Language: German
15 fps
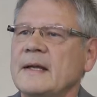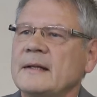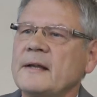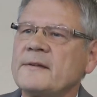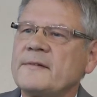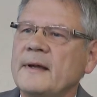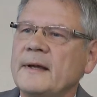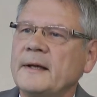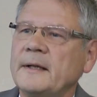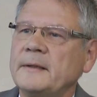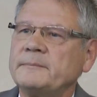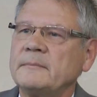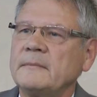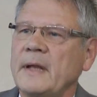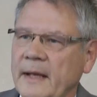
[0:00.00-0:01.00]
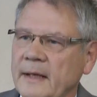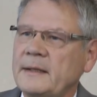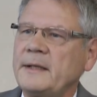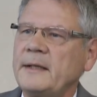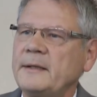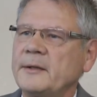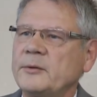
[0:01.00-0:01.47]
Dass der
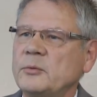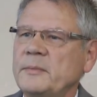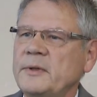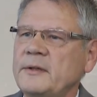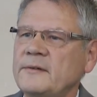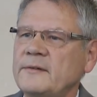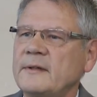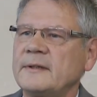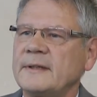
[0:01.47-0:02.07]
Ehrliche der Dumme ist,